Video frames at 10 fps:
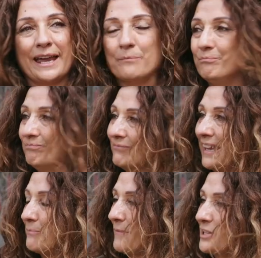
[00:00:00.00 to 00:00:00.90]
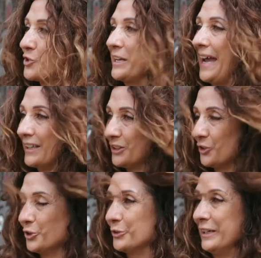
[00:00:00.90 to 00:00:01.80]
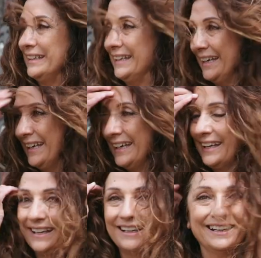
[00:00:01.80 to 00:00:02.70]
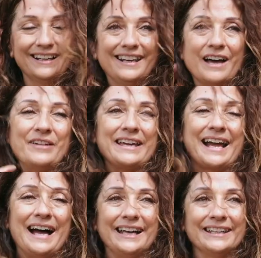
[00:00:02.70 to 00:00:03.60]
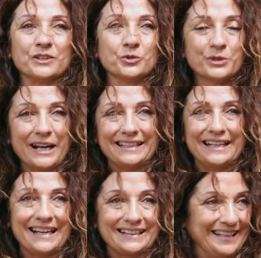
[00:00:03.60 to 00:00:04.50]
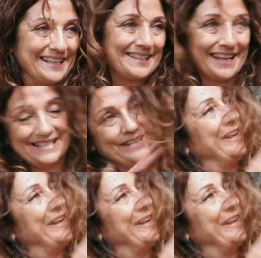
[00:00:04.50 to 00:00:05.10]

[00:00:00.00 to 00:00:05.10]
che ha, che ha messo in atto, quindi la vera natura dell'artista si